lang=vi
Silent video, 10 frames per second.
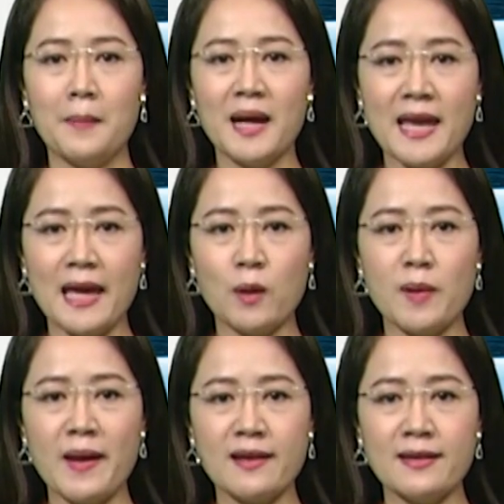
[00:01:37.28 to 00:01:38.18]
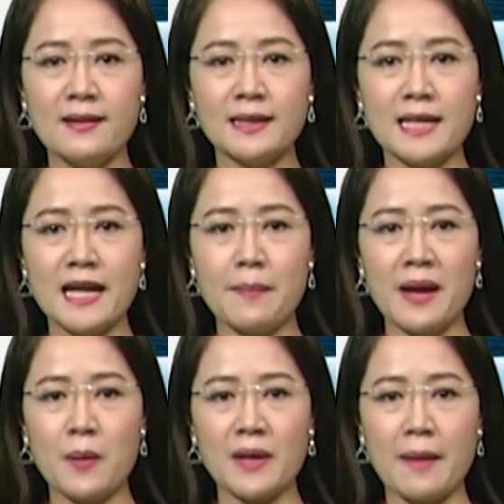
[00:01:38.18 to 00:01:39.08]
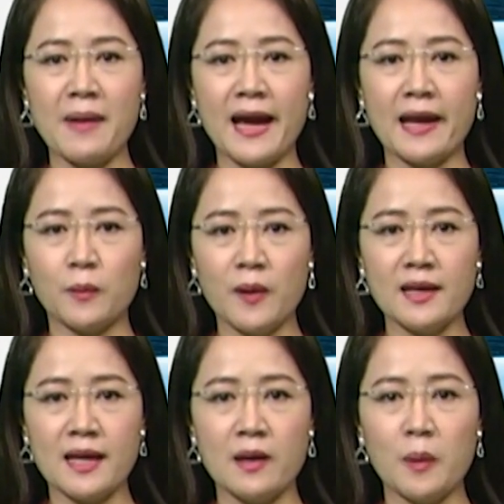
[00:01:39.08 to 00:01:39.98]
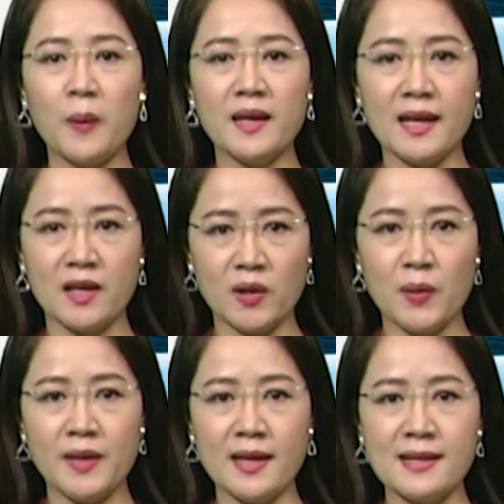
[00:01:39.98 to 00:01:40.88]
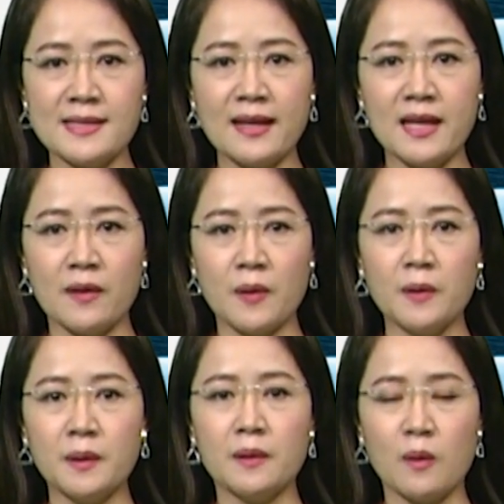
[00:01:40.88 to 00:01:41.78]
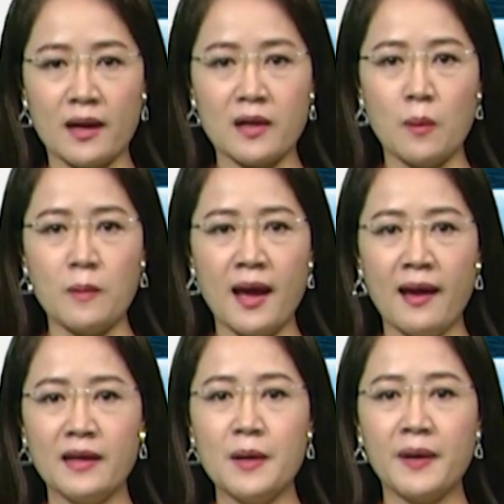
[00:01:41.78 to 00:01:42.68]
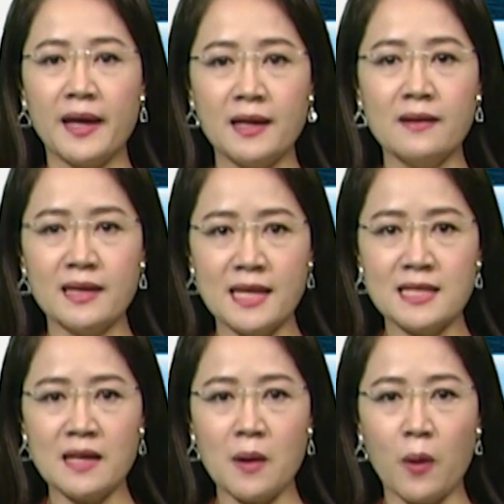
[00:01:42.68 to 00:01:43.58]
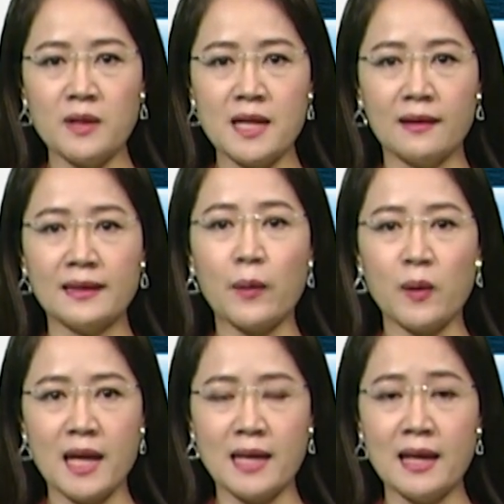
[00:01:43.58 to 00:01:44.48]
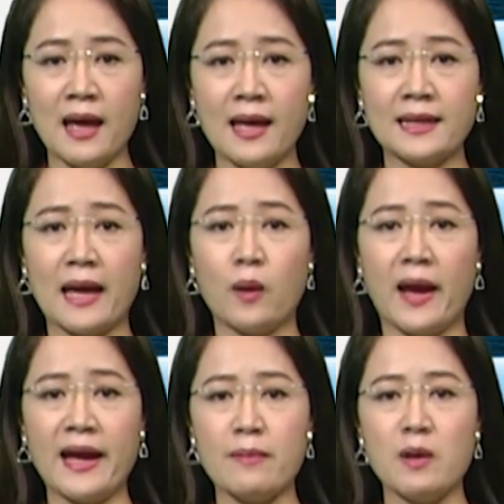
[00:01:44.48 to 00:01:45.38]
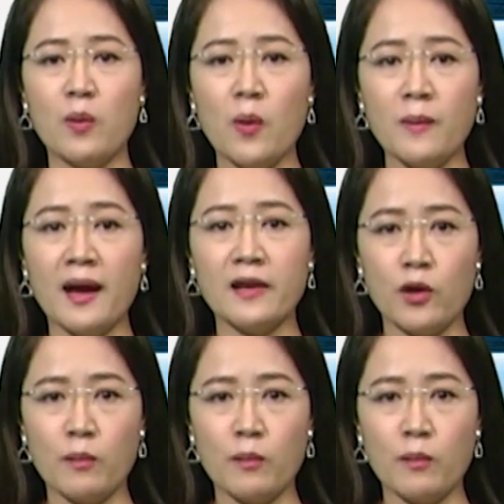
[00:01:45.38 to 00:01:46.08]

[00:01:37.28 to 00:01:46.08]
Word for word: Mới đây, Ủy ban Nhân dân tỉnh Cà Mau đã ban hành quyết định quy định tiêu chí xác định đối tượng hoạt động, điều kiện hưởng chính hỗ trợ theo quy định tại khoản 21, điều